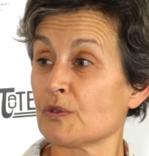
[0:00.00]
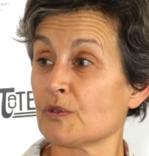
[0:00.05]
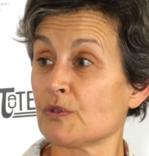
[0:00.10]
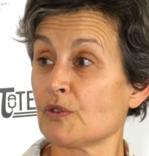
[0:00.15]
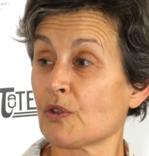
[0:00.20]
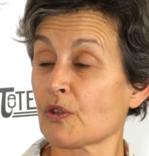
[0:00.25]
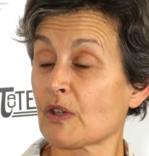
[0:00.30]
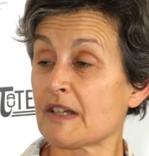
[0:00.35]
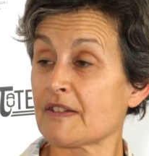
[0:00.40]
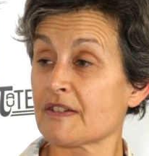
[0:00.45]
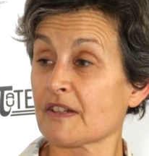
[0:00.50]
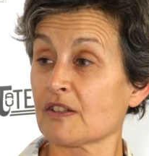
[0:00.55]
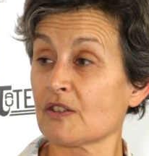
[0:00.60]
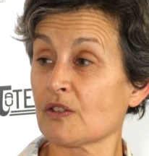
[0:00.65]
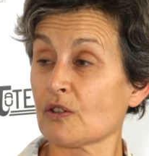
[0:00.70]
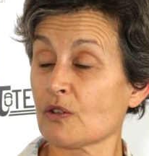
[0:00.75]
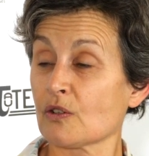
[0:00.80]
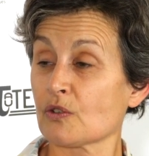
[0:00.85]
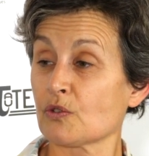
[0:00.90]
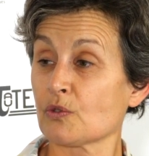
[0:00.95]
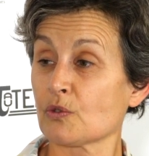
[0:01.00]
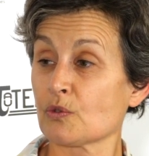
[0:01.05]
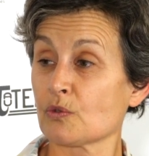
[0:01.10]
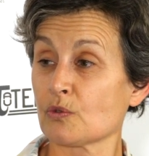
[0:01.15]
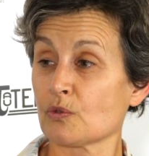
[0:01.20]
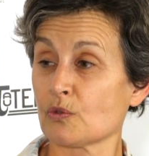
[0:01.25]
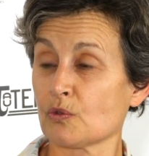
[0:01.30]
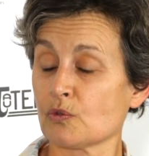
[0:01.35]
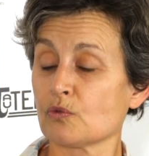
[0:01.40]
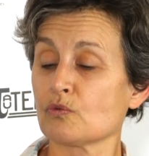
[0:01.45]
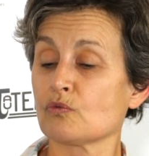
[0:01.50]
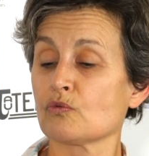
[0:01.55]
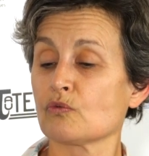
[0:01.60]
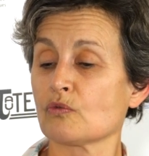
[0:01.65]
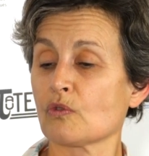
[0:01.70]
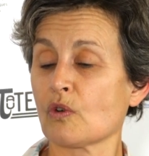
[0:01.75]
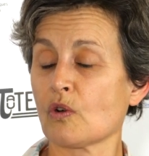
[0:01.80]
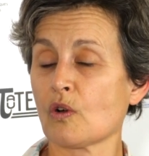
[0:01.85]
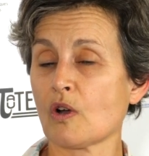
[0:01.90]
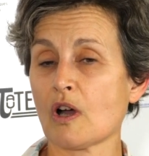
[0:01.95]
Dans quel secteur de...
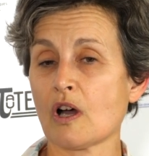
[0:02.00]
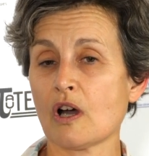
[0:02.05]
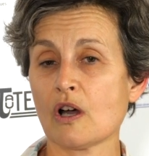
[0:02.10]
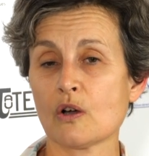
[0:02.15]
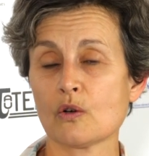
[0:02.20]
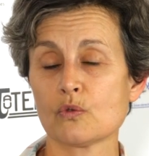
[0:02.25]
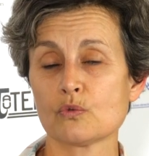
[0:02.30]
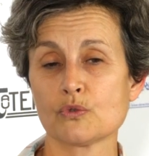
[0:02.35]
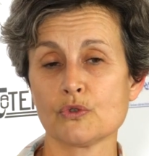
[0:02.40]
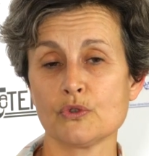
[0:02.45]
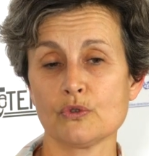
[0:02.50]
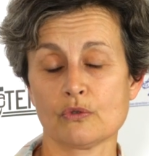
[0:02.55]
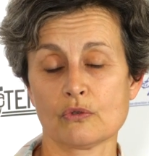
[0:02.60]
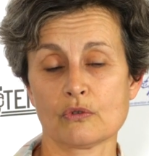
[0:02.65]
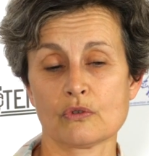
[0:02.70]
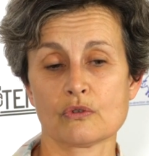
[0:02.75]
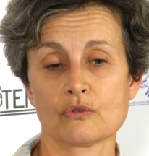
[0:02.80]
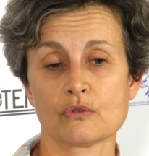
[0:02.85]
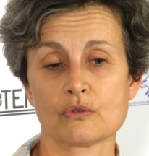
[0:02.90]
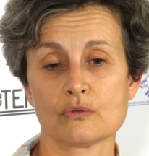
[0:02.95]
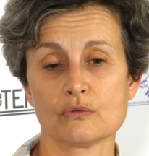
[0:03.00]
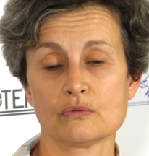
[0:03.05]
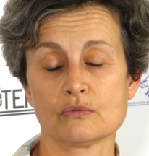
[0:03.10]
L'archéologie ou ah l'architecture